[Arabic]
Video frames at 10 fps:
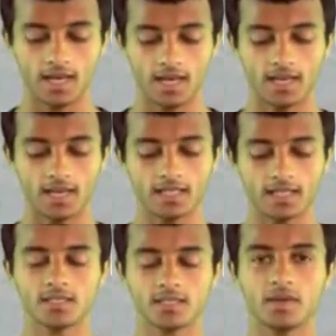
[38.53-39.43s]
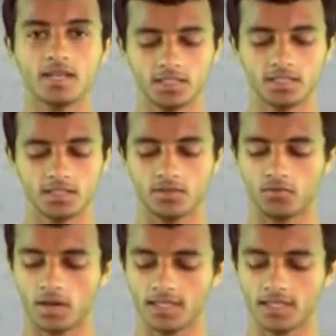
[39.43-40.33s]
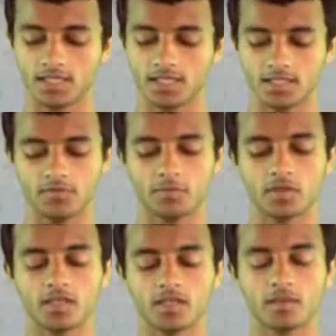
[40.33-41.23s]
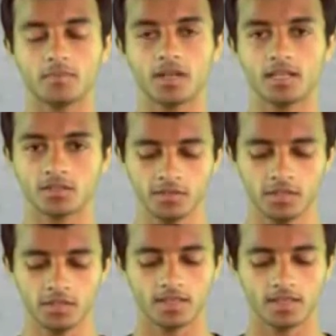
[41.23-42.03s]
هذه مناسبة لاكتشاف وإعادة اكتشاف بورتا بالاتسو